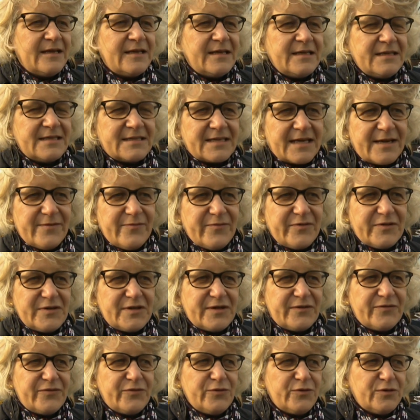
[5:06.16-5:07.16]
Ich kämpfe
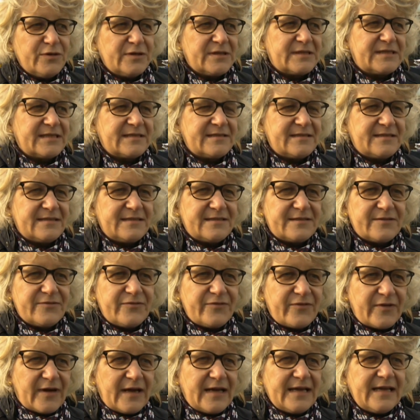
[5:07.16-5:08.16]
dafür, dass diese
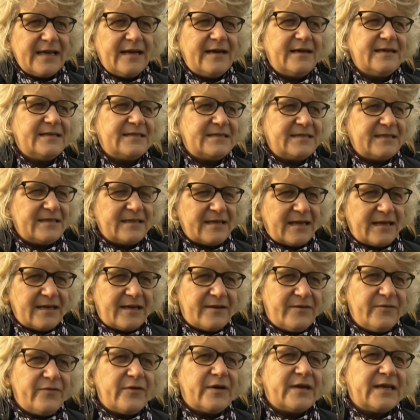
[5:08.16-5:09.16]
Freiheit,
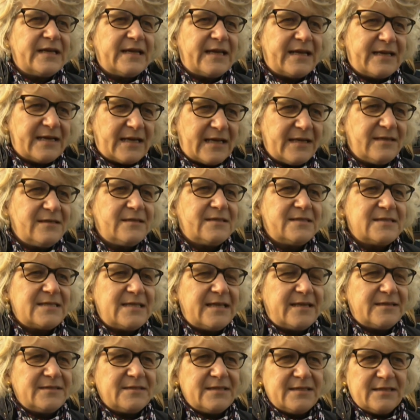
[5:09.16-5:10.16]
einfach in ein anderes
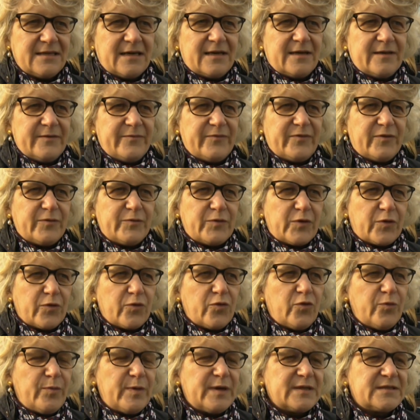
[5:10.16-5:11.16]
Land innerhalb von
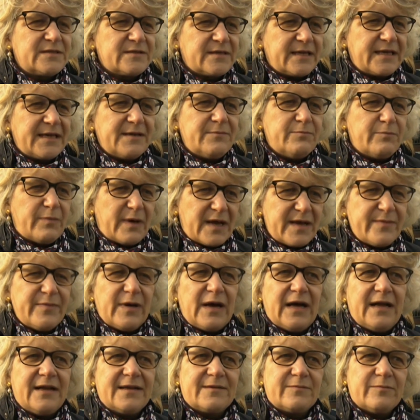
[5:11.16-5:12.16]
Europa zu gehen,
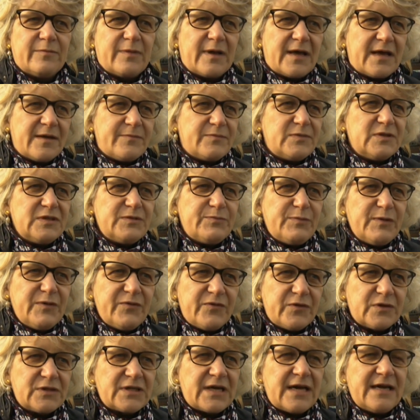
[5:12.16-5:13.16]
beibehalten bleibt. Ich bin
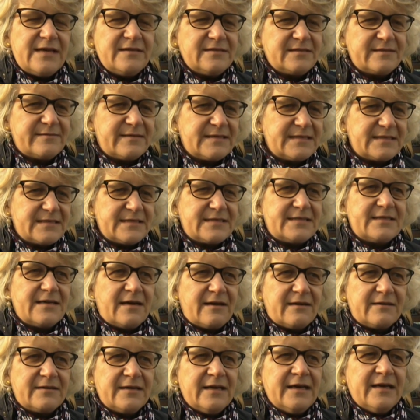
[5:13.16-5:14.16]
vor 23
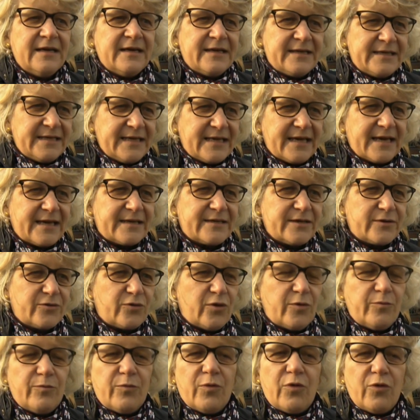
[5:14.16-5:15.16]
Jahren hierher
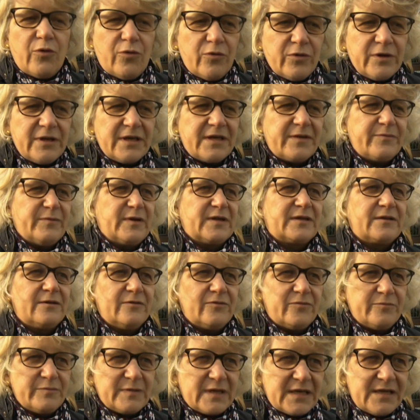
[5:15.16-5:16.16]
gekommen, ohne jemanden
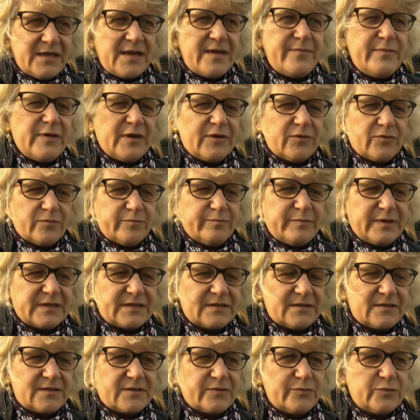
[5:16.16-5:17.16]
um Genehmigung
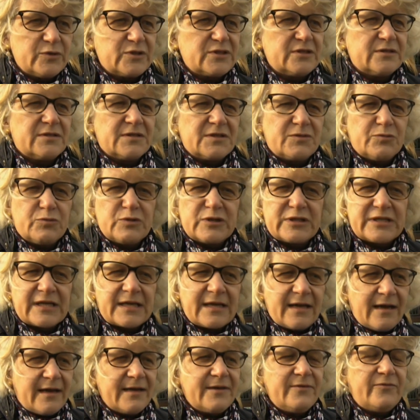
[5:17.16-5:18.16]
bitten zu müssen. Ich musste
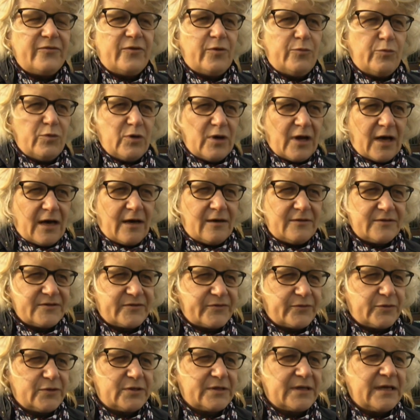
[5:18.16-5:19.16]
kein Formular
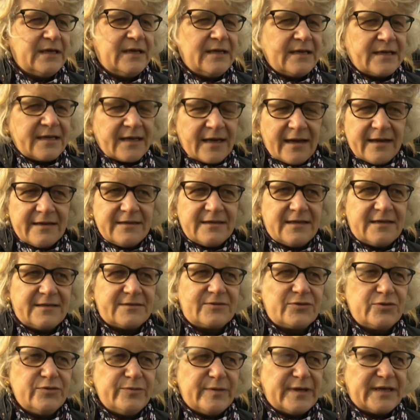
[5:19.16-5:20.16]
ausfüllen. Keiner hat
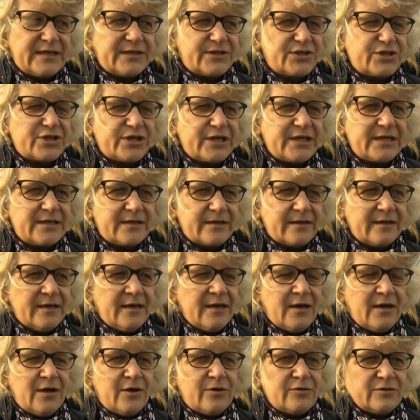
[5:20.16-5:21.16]
darüber entschieden.
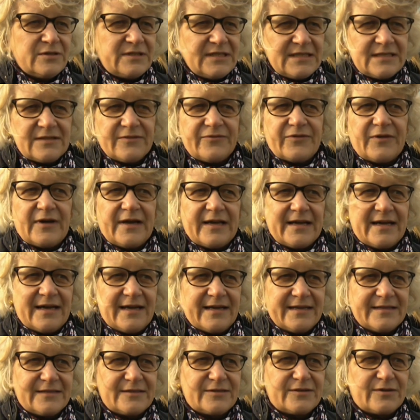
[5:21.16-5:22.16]
Und diese
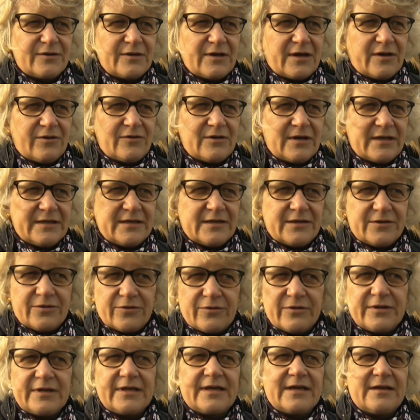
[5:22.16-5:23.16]
Freiheit soll auch einer
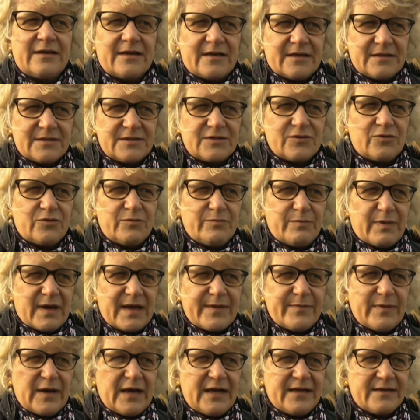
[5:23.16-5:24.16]
neuen Generation
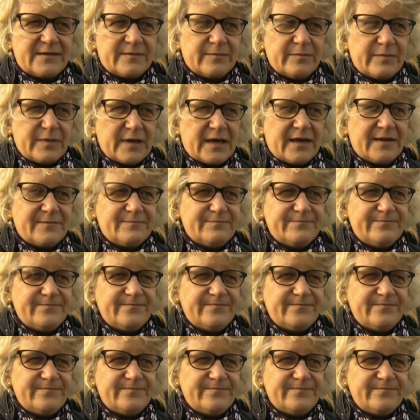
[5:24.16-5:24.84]
beibehalten bleiben.